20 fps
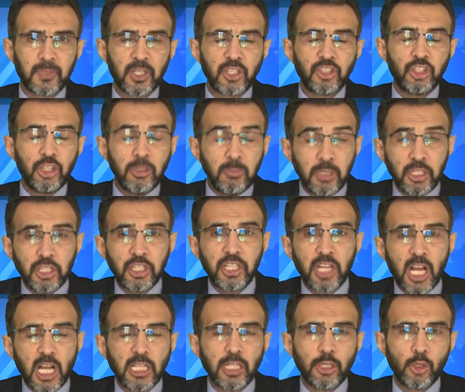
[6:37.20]
Şimdi
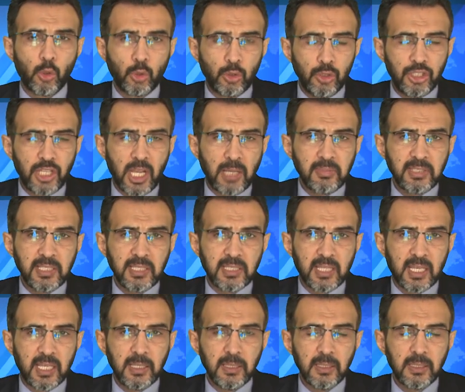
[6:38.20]
kiraları okuyacağım
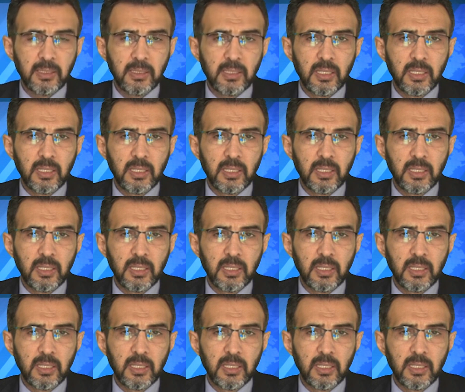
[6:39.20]
size